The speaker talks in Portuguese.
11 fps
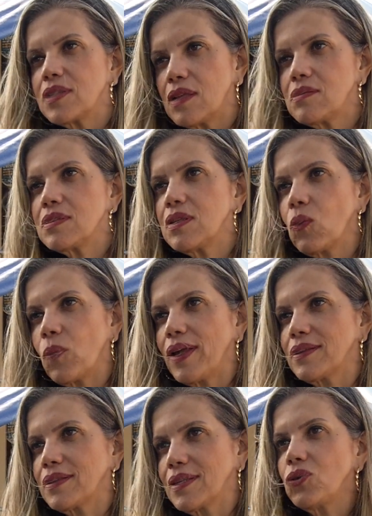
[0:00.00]

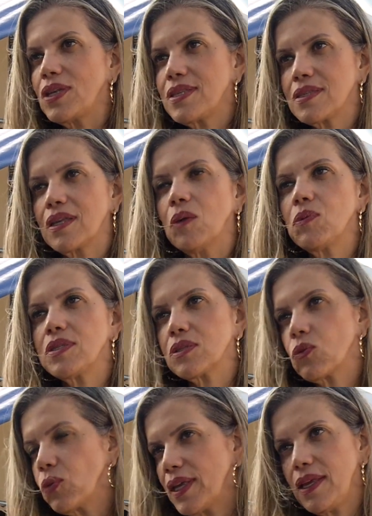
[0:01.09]
250. Nós
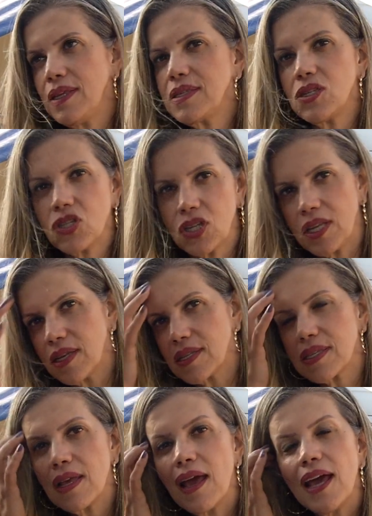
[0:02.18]
estamos com 15
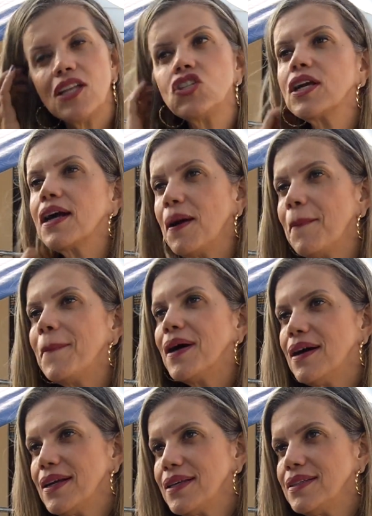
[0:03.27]
dias de
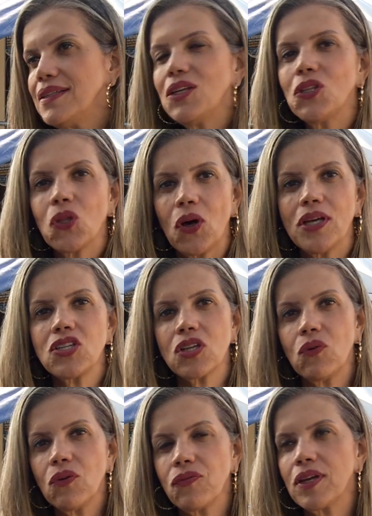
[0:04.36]
campanha e nós
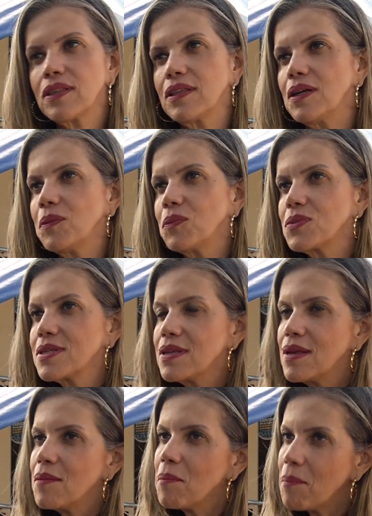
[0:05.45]
já ofertamos
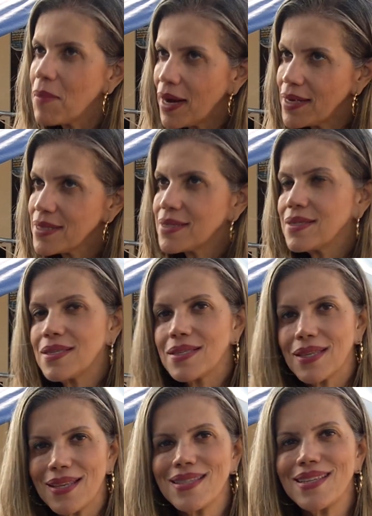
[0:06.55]
mais
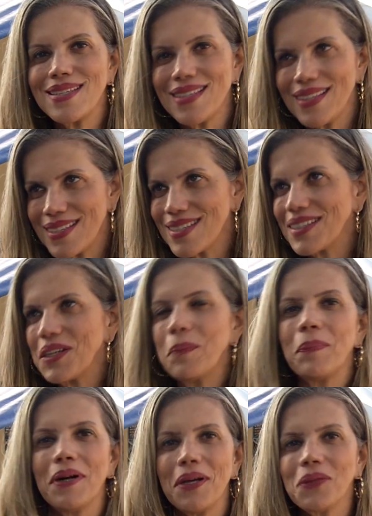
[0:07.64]
nesses 15 dias de
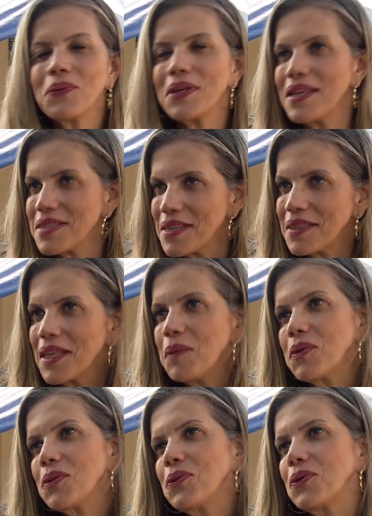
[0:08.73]
campanha do que em
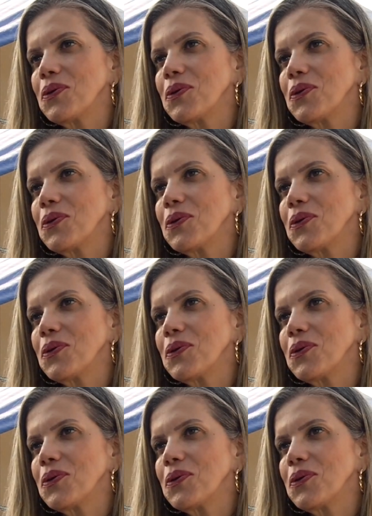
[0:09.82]
setembro